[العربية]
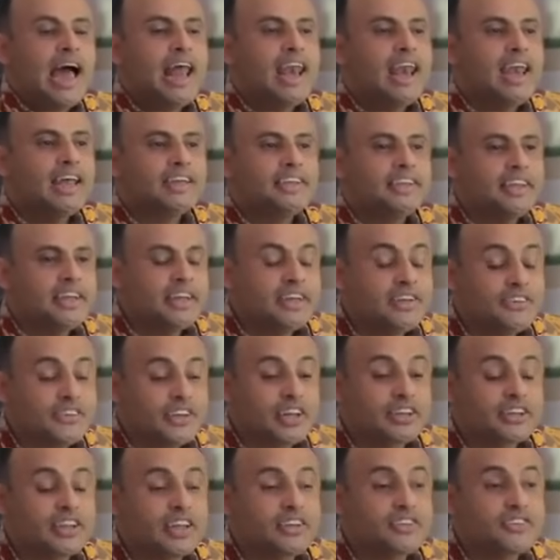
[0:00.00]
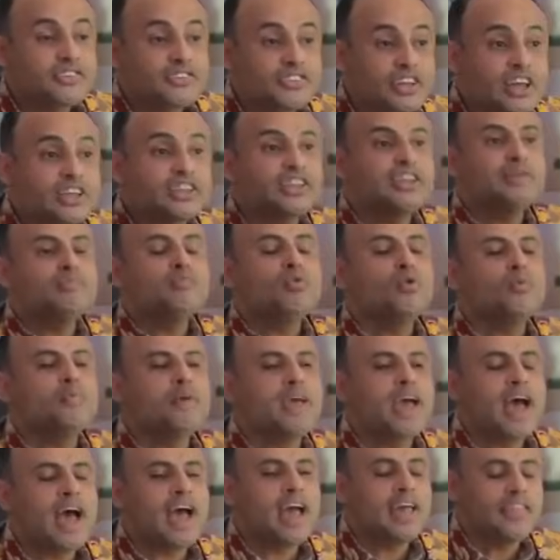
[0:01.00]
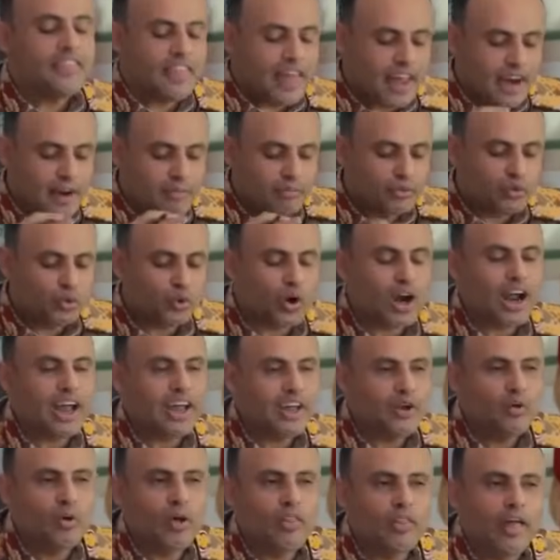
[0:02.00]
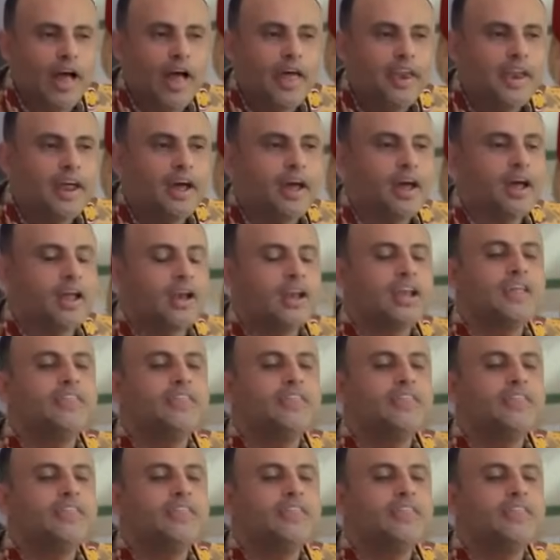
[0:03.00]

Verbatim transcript: التي ستنصدم بها إذا لم تراعي وضعنا